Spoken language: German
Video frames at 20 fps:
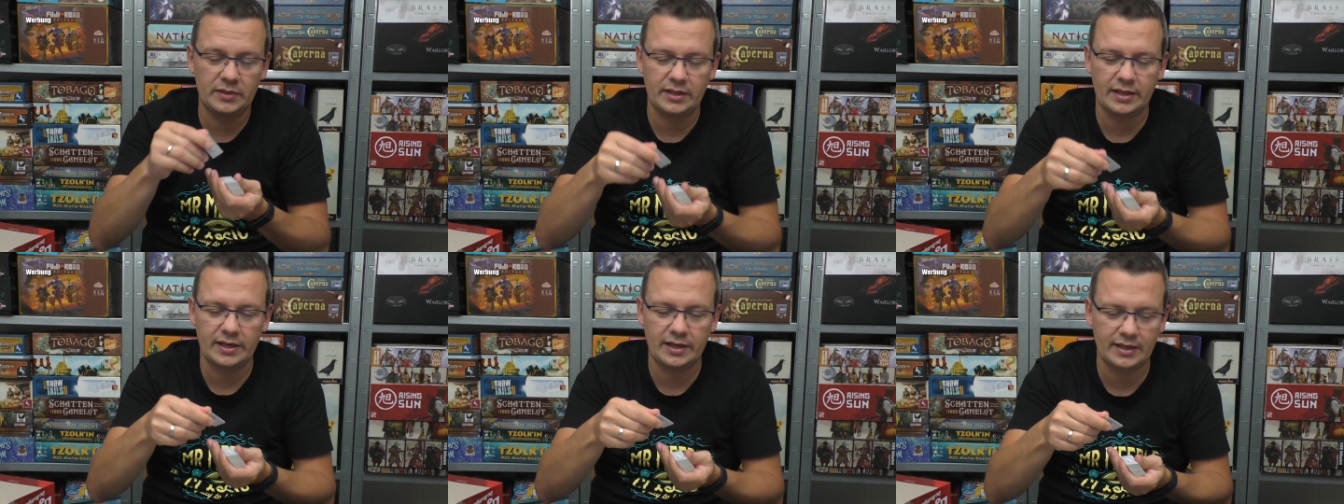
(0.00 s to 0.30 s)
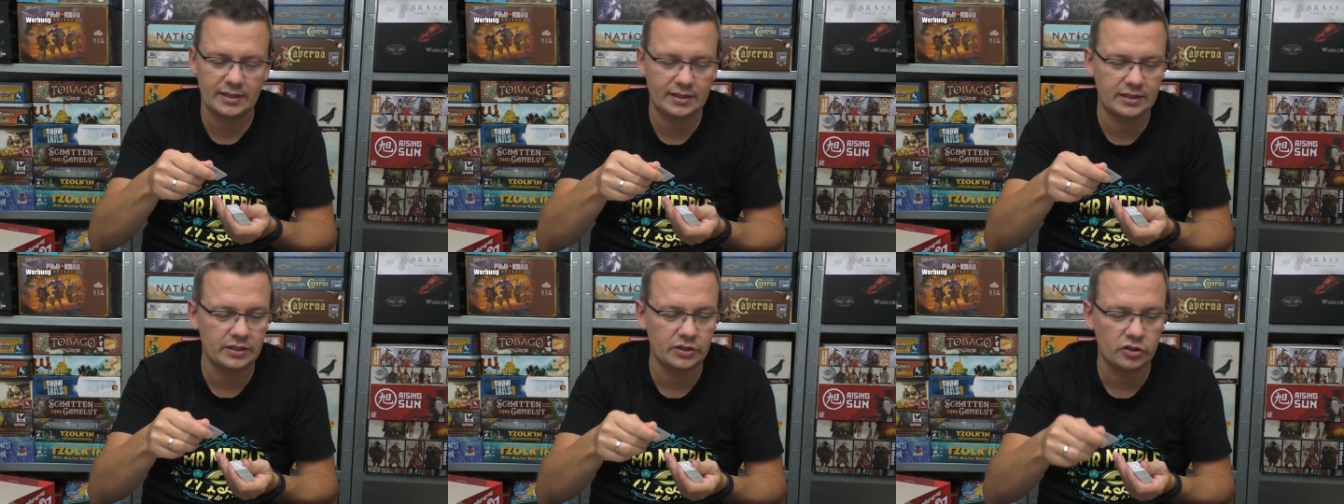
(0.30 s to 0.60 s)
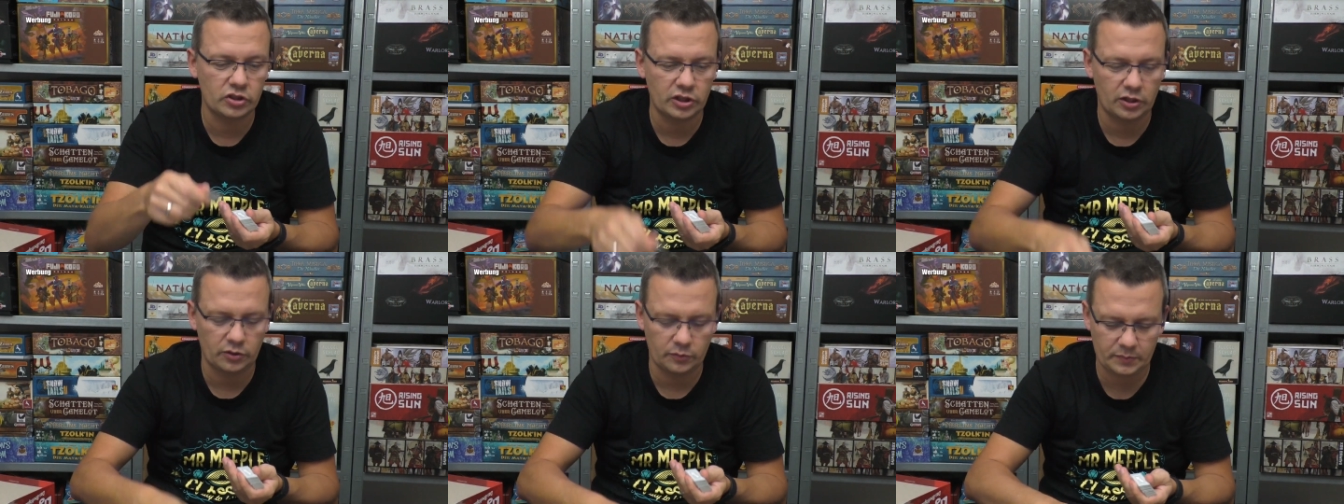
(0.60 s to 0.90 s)
die Kärtchen,
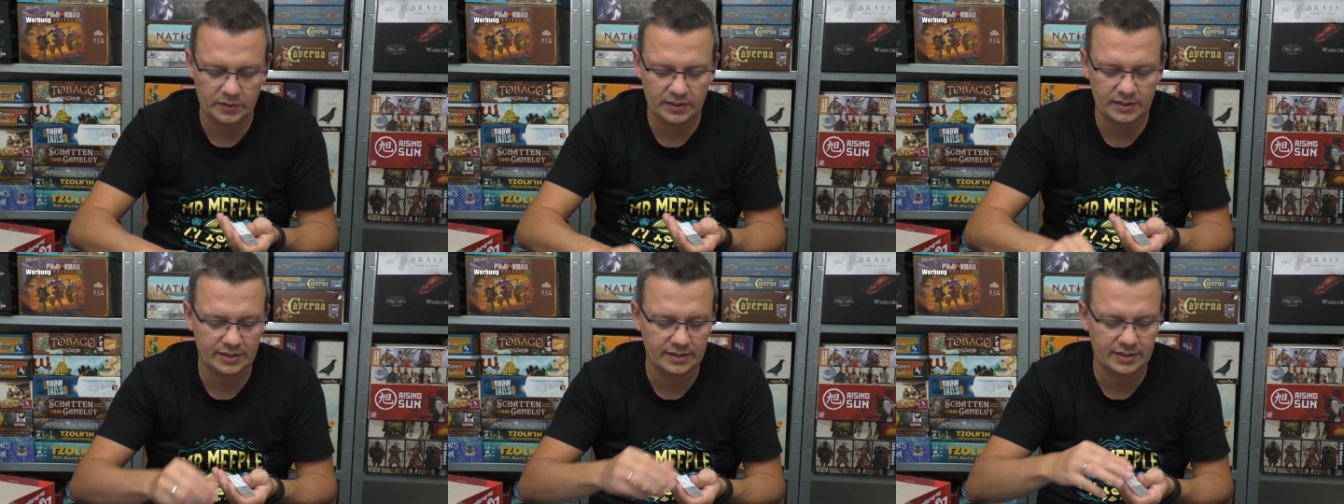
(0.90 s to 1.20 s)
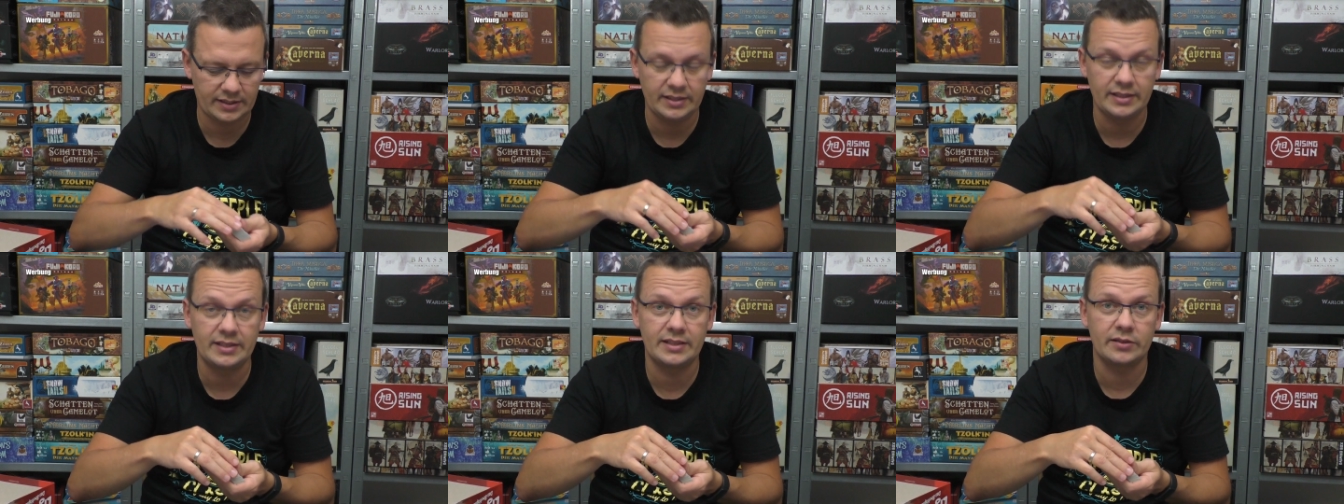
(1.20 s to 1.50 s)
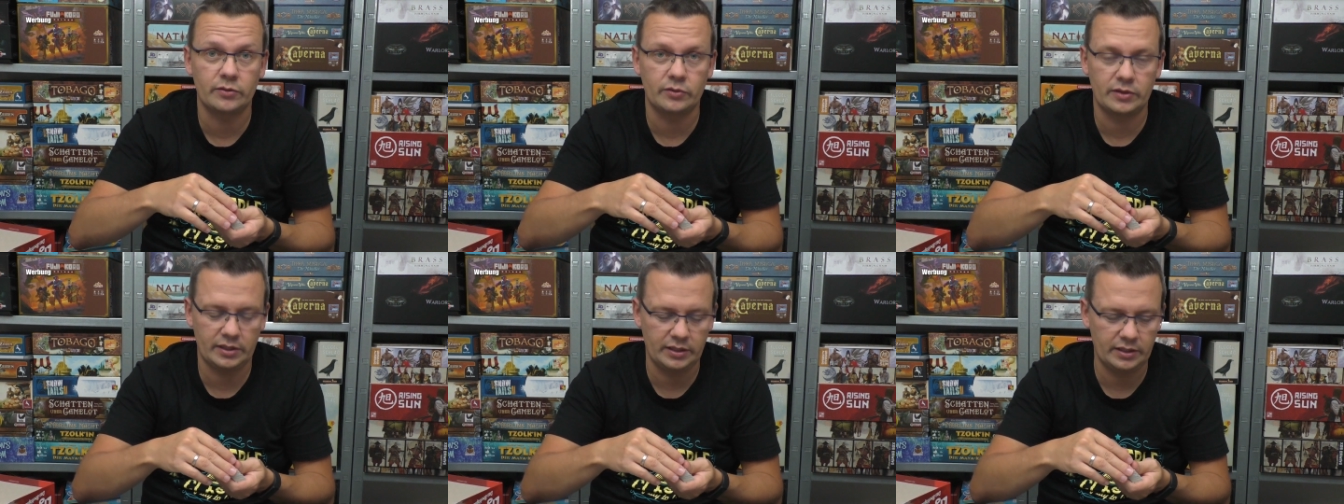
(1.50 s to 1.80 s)
schaut, passt
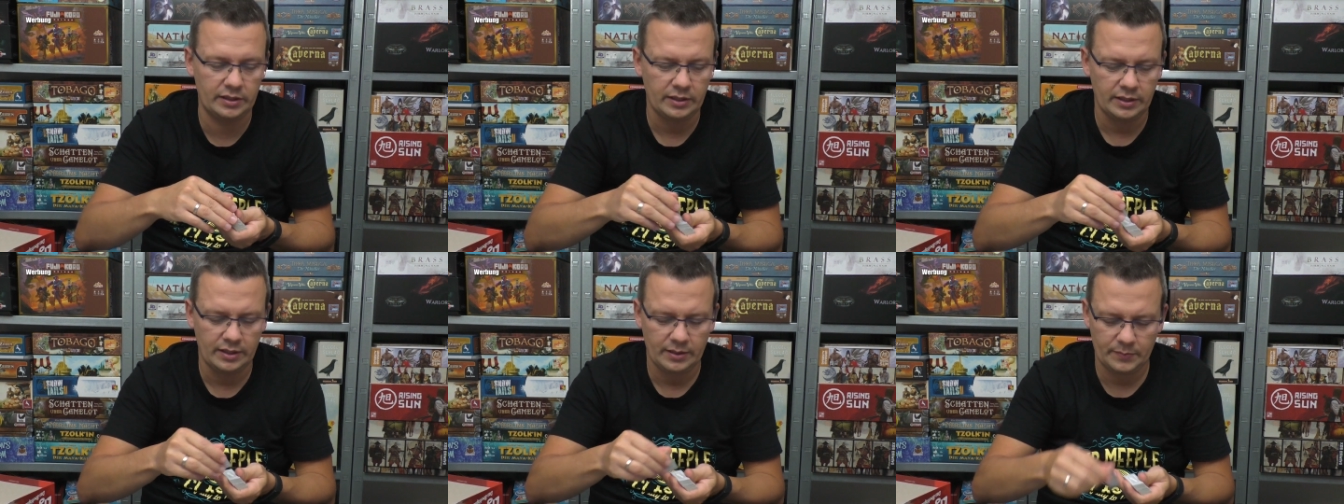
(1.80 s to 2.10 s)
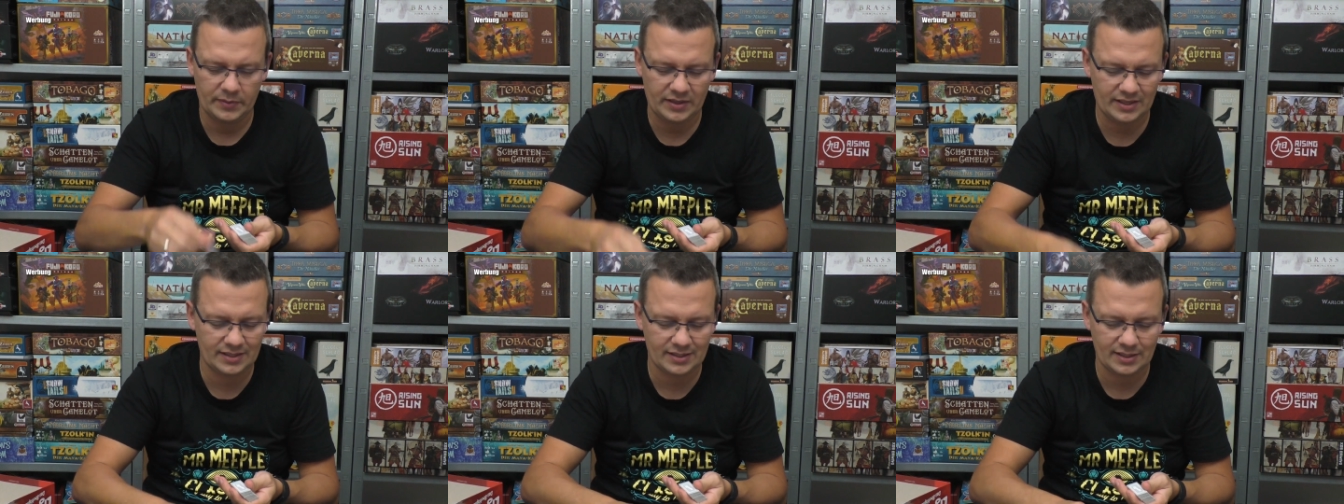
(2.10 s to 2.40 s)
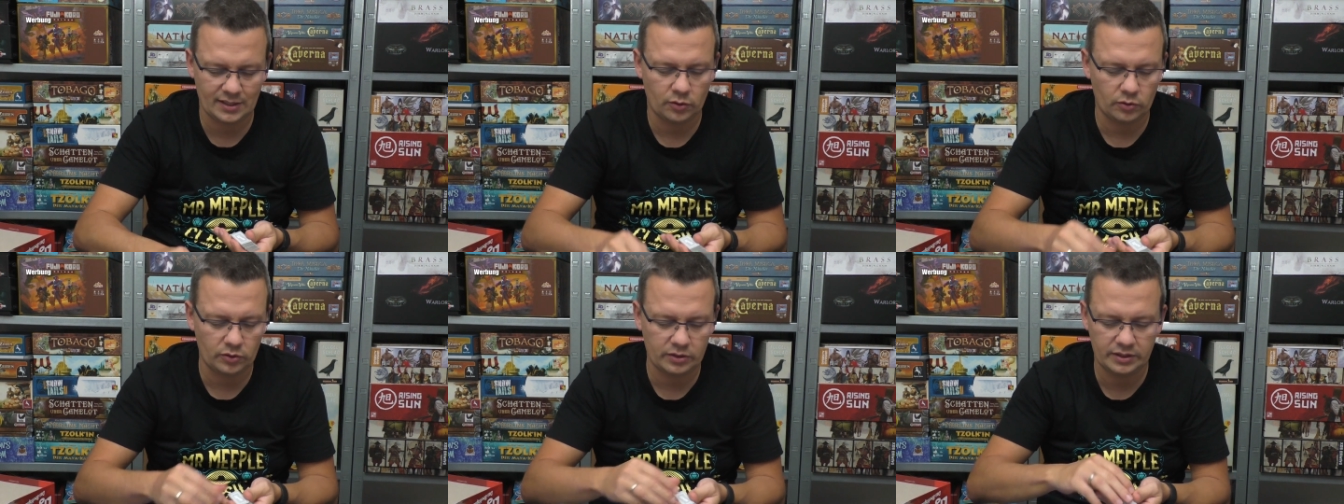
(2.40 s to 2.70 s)
nicht, okay,
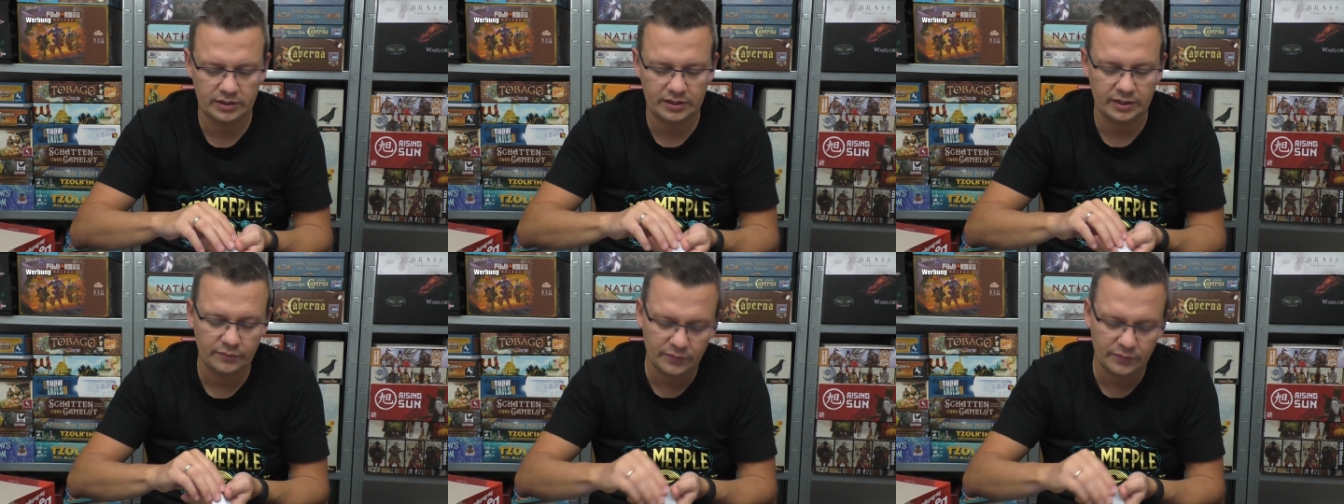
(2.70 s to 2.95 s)
passt auch nicht.